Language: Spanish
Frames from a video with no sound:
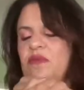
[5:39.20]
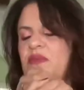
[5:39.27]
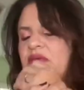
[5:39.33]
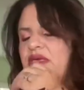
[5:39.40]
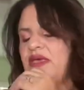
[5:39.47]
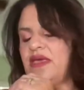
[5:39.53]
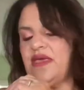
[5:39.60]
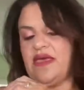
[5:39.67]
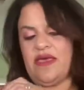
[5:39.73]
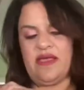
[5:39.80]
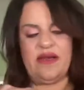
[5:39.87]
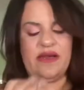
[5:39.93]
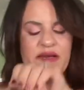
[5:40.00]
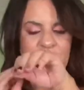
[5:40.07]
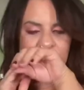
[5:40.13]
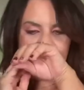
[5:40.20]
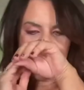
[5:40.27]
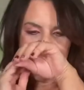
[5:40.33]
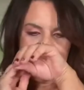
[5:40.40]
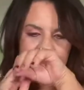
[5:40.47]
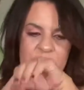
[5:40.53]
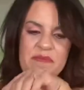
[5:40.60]
bien rico,
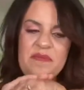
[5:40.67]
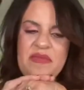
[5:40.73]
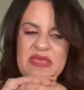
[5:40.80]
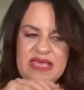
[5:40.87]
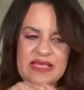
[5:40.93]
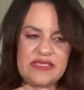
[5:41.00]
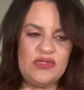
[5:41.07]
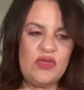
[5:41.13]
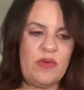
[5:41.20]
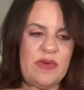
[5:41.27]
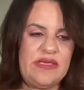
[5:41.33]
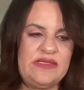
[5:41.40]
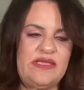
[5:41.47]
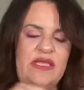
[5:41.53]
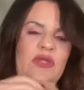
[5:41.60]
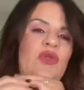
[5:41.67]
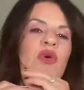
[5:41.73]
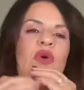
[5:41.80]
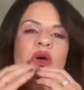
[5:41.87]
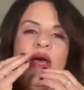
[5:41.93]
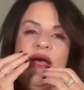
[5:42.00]
bien suavecito